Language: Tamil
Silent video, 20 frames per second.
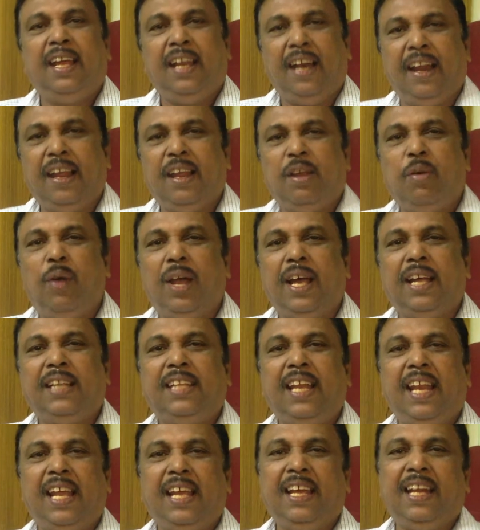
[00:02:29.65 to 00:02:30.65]
இன்றைக்கு
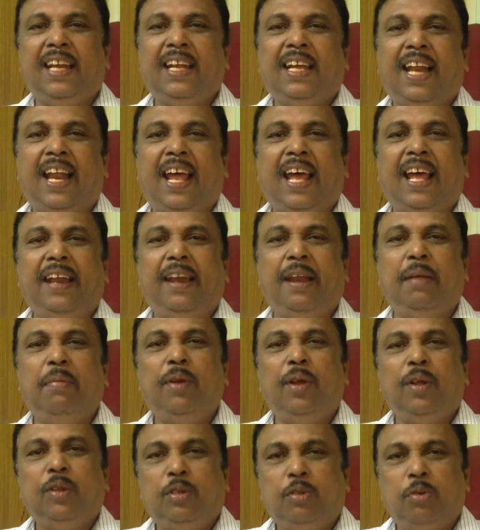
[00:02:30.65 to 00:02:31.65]
உலகத்திலே இருக்கிற
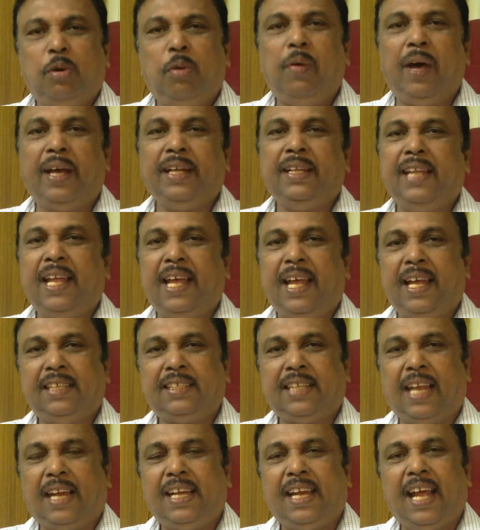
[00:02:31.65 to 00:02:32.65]
நிபுணத்துவம் வாய்ந்த
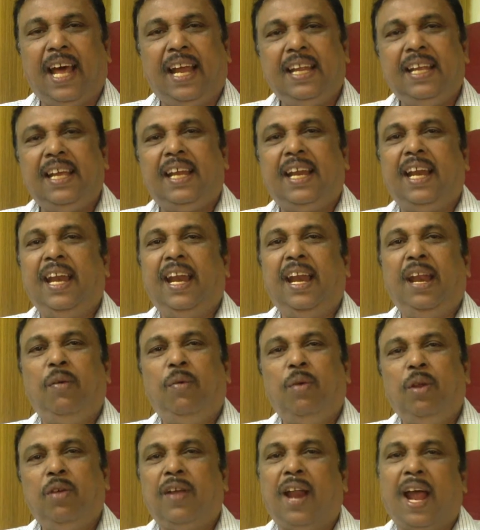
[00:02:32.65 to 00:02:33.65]
சட்ட அறிஞர்களிலே
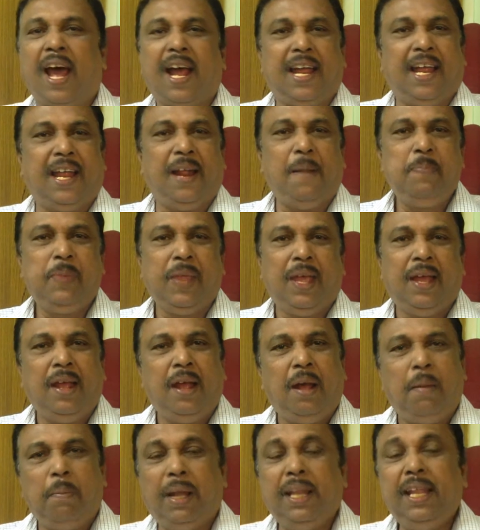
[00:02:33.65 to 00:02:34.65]
ஒருவராக
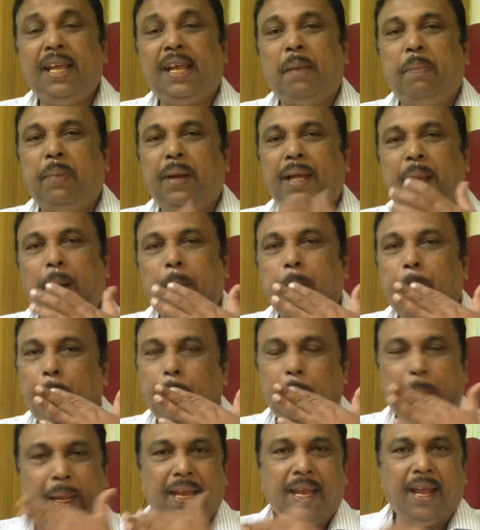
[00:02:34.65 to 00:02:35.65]
மதிக்கப்படுகிற
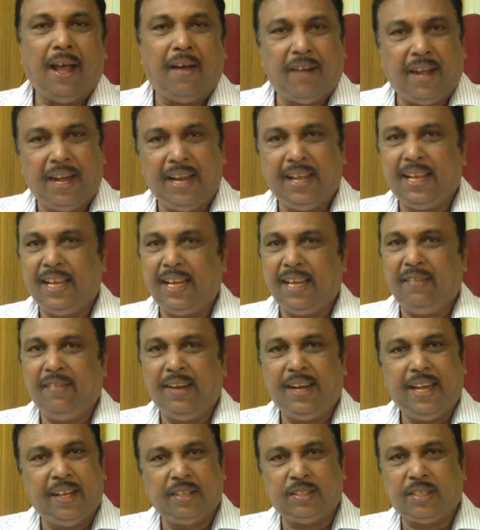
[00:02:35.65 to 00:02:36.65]
பெருமை அவர்களுக்கு
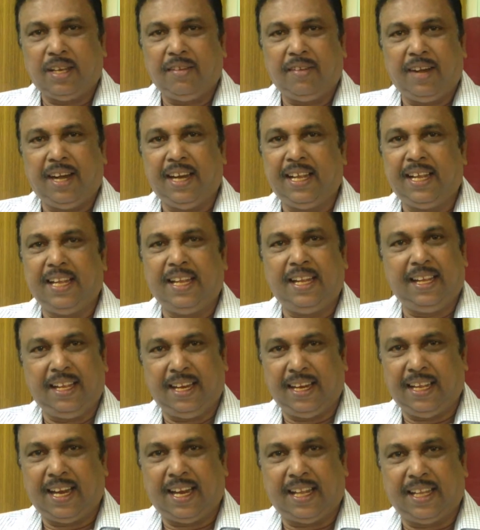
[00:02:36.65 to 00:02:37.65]
விக்னேஸ்வரன் அவர்களுக்கு
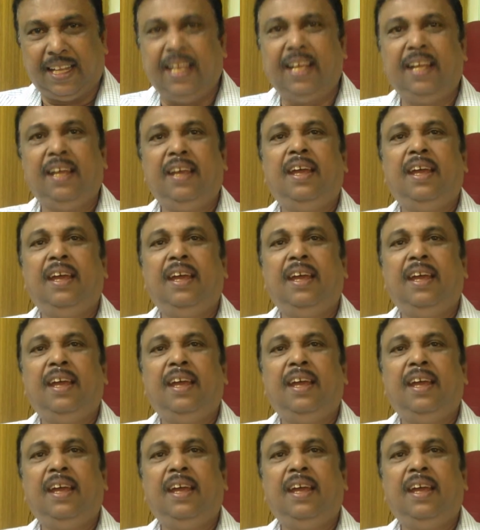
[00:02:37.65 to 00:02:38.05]
இருக்கிறது